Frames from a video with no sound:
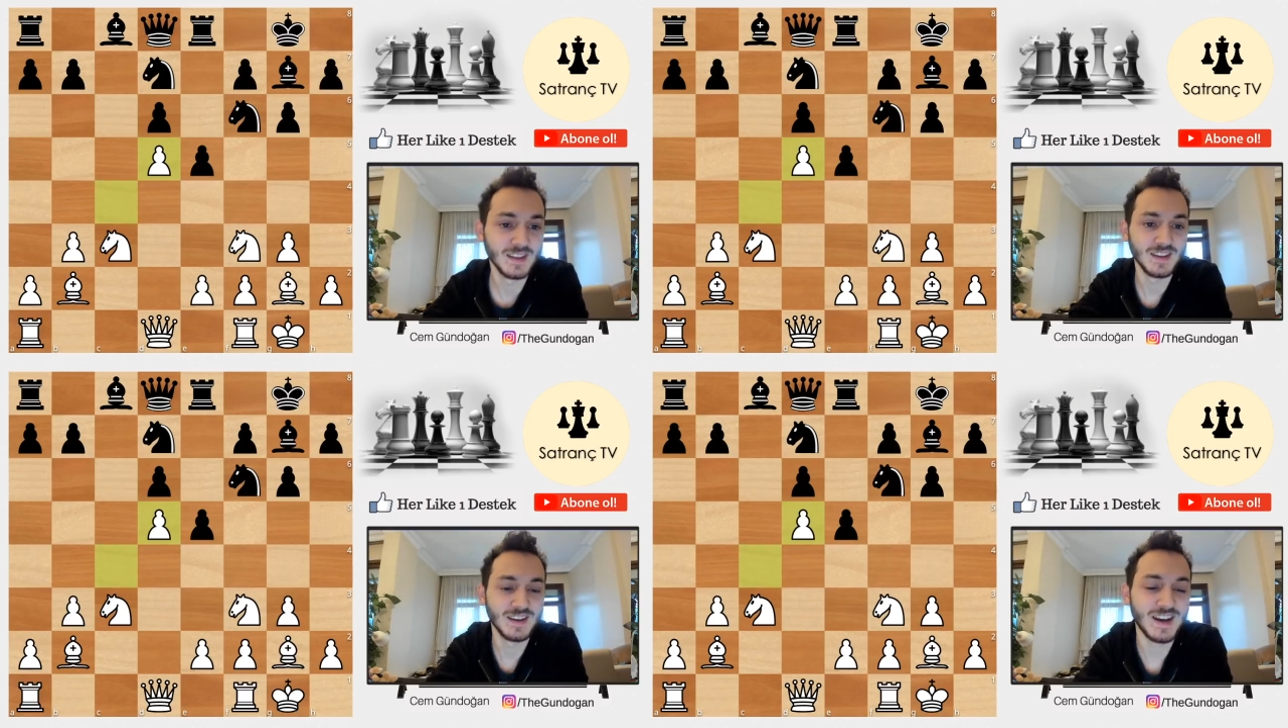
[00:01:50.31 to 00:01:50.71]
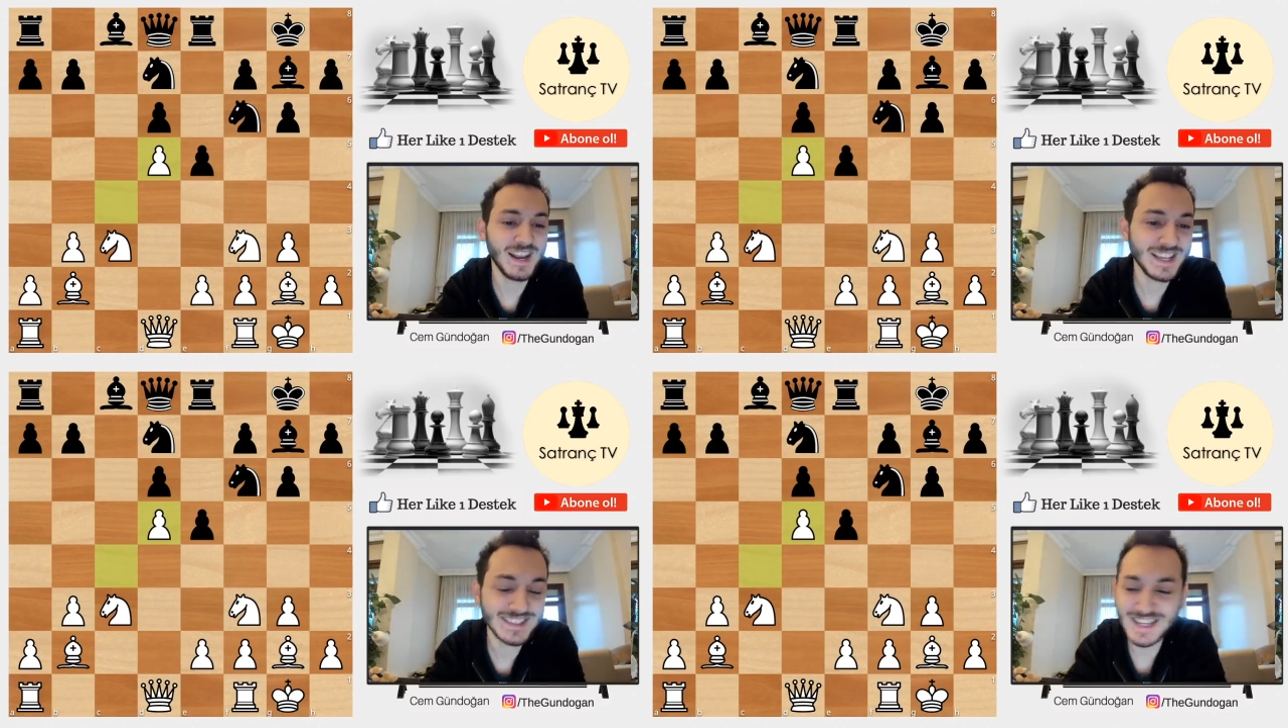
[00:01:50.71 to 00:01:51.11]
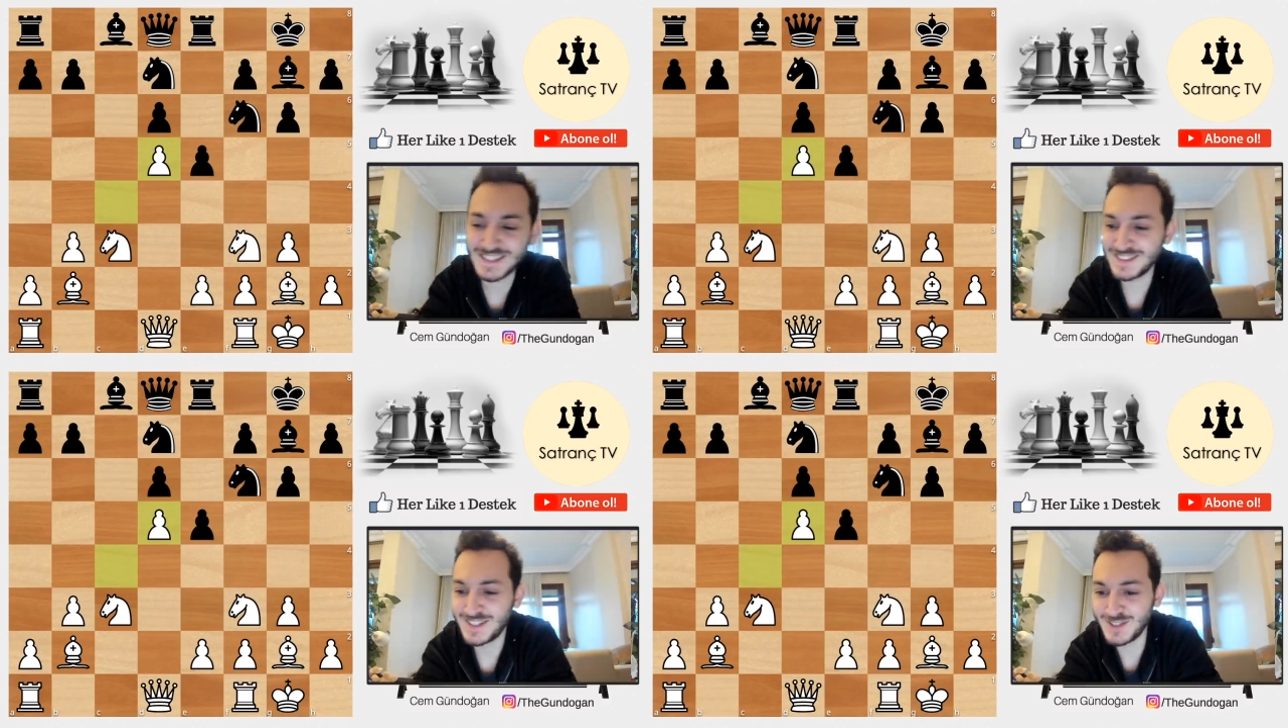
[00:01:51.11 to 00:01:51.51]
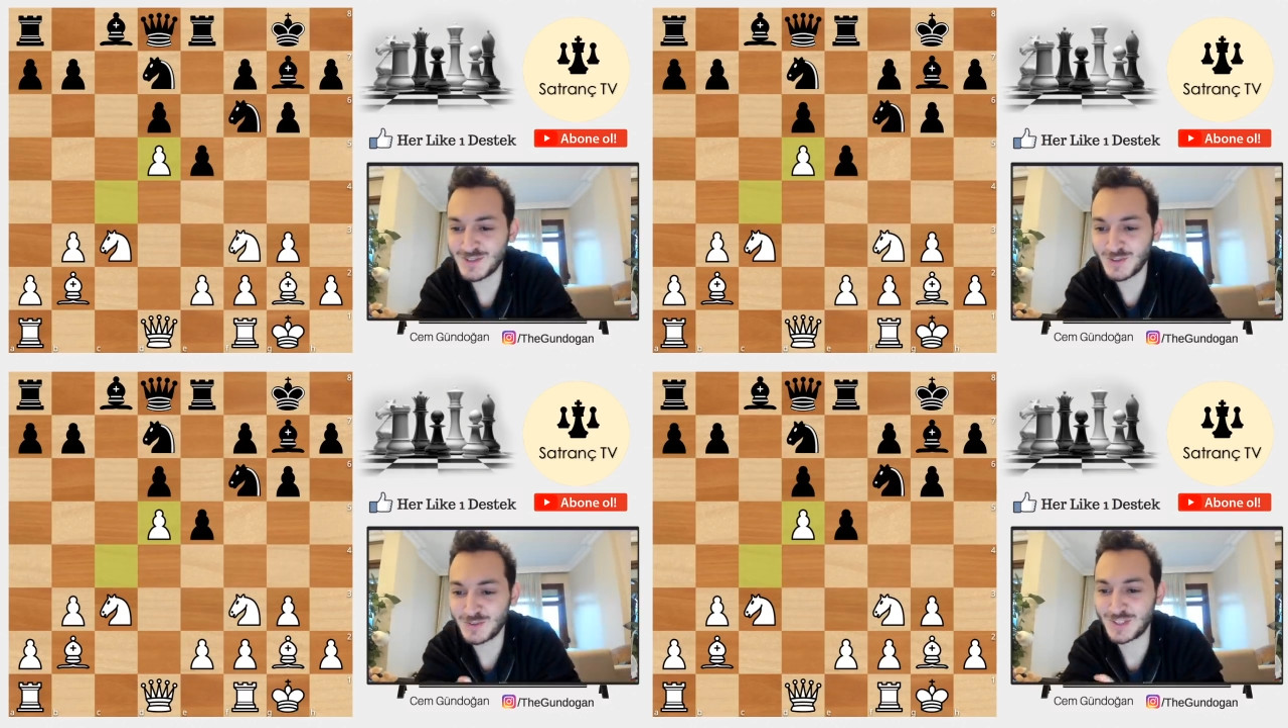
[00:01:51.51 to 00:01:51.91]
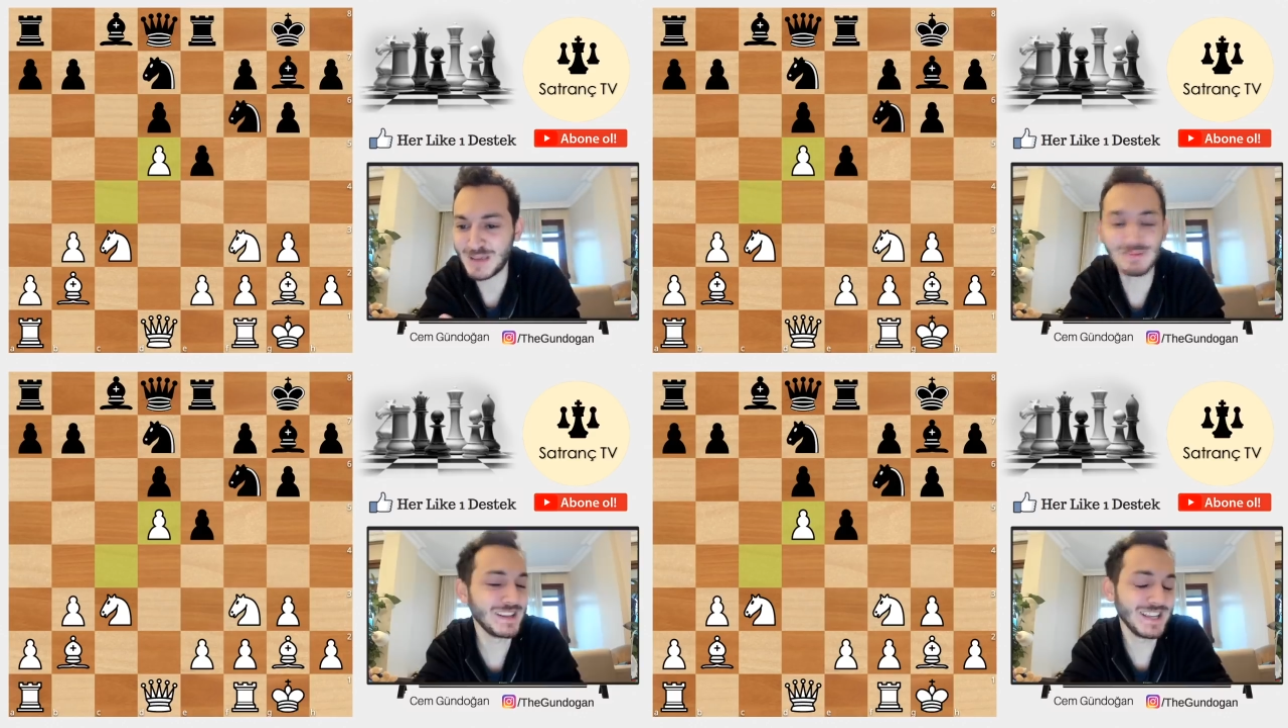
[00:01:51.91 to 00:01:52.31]
ee, Alexander Girişçuk
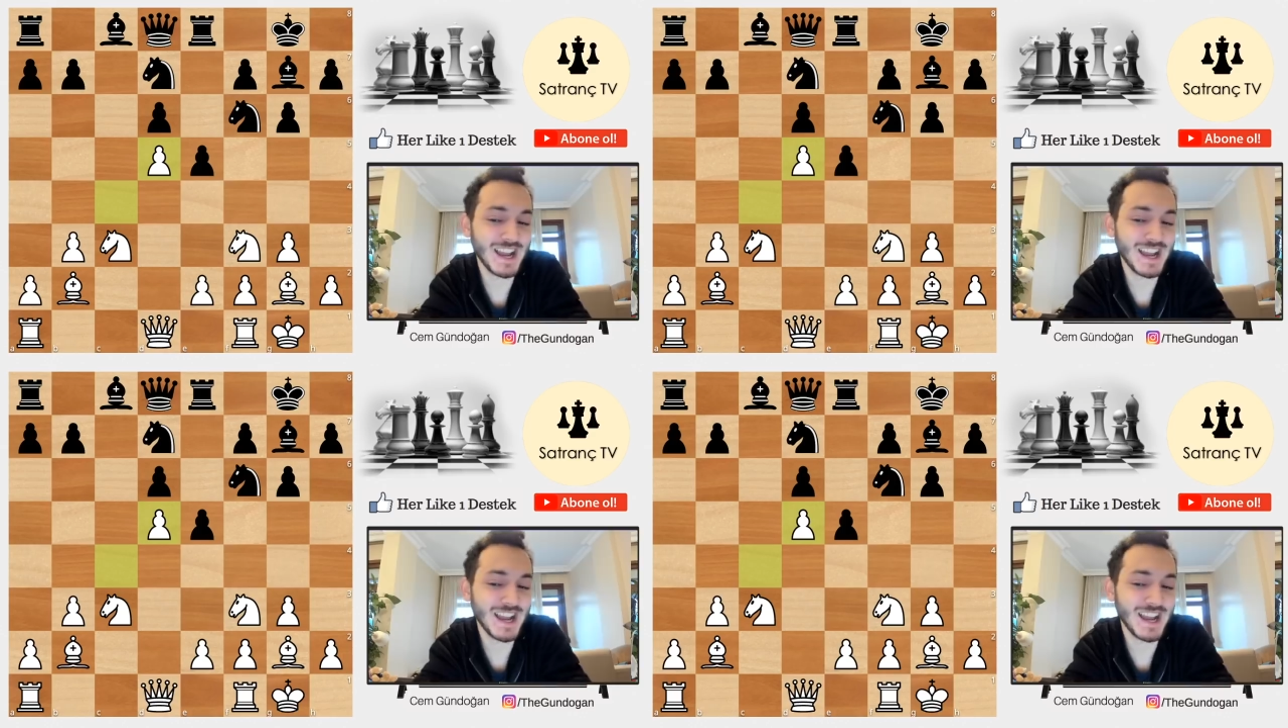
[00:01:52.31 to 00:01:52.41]
gemileri